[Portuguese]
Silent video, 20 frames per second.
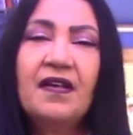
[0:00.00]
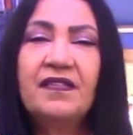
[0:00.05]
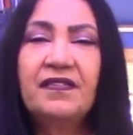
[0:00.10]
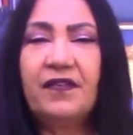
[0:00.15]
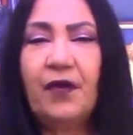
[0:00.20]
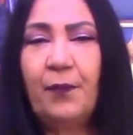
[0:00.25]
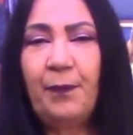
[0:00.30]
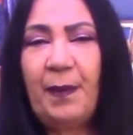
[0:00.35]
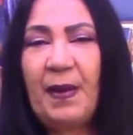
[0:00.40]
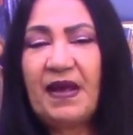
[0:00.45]

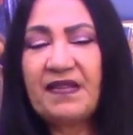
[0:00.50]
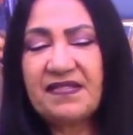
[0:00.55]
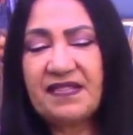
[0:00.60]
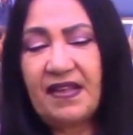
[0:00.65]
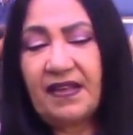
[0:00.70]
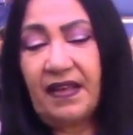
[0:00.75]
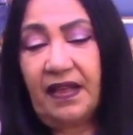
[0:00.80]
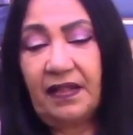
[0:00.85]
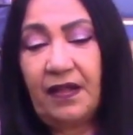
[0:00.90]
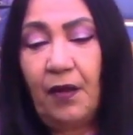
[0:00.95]
São peças
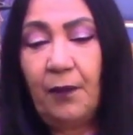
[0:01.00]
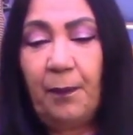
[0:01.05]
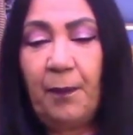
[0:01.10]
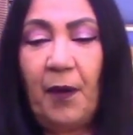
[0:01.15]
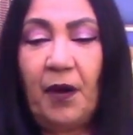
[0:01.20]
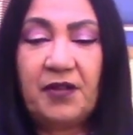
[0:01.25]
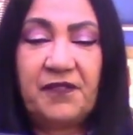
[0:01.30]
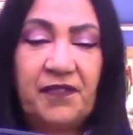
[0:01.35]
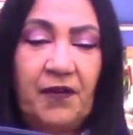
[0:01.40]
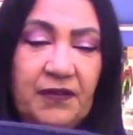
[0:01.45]
aí que não
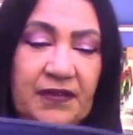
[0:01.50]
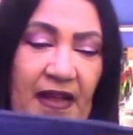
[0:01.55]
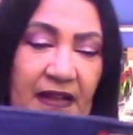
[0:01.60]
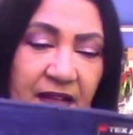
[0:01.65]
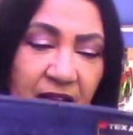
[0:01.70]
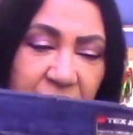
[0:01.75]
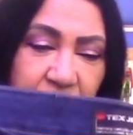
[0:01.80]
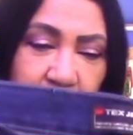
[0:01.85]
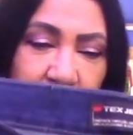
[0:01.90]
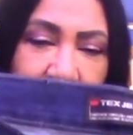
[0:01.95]
pode faltar
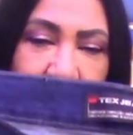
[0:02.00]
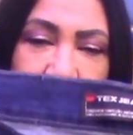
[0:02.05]
na sua